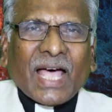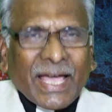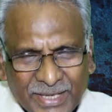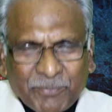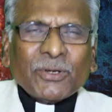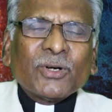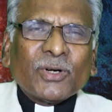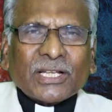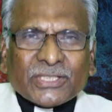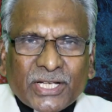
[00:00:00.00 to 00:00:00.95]
ఆయన ఇప్పుడు
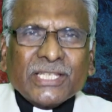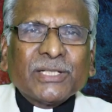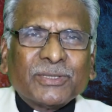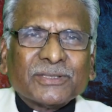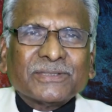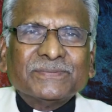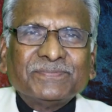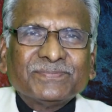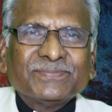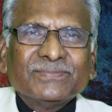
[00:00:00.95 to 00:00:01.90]
కూడా సజీవుడు
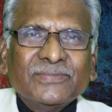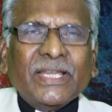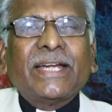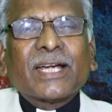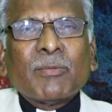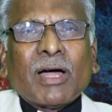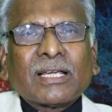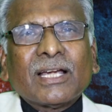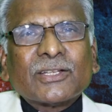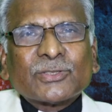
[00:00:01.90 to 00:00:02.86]
నేను ఇక్కడ
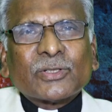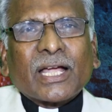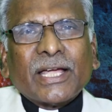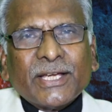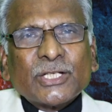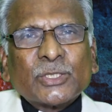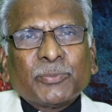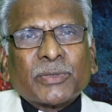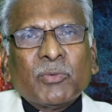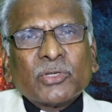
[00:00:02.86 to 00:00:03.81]
మాట్లాడుతుండగా యేసు
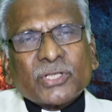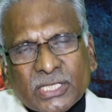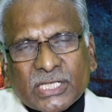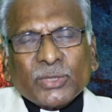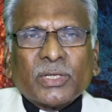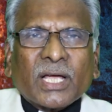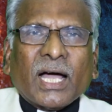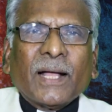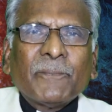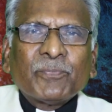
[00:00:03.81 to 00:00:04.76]
ప్రభు
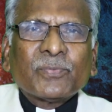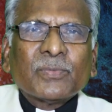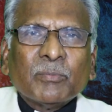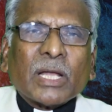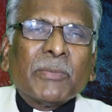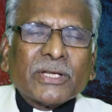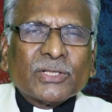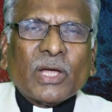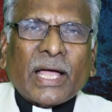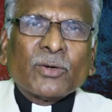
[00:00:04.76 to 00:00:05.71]
సజీవుడిగా మన
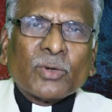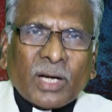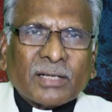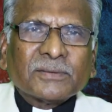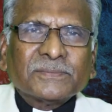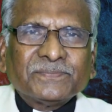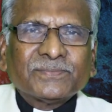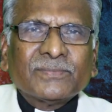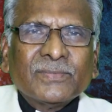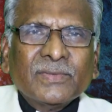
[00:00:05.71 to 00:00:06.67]
మధ్యలో ఆయన ఉన్నాడు
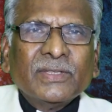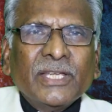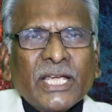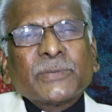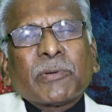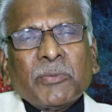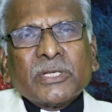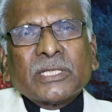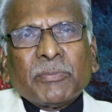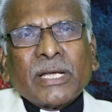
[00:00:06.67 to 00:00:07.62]
యేసు
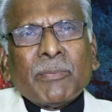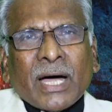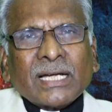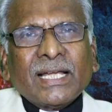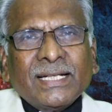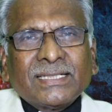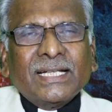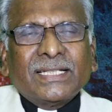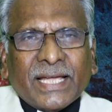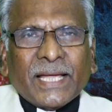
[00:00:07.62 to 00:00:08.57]
ప్రభు చెప్పిన మాటలు
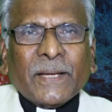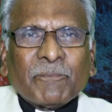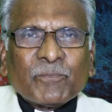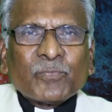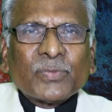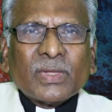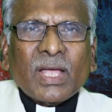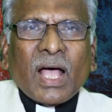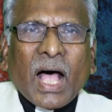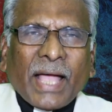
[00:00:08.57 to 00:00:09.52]
ఏంటంటే
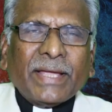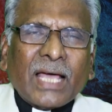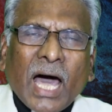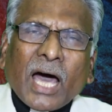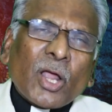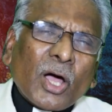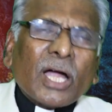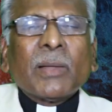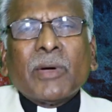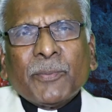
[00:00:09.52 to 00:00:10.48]
ఆయన
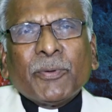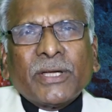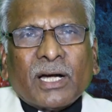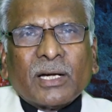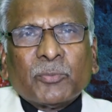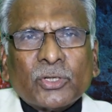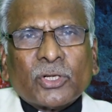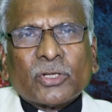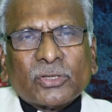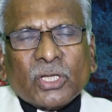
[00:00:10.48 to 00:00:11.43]
ఆరోహణమైపోయినాడు
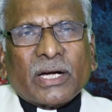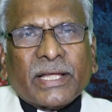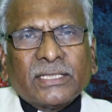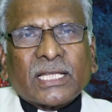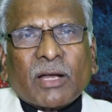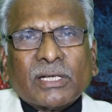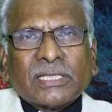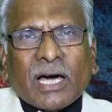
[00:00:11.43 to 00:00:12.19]
పునరుద్ధాడైన తర్వాత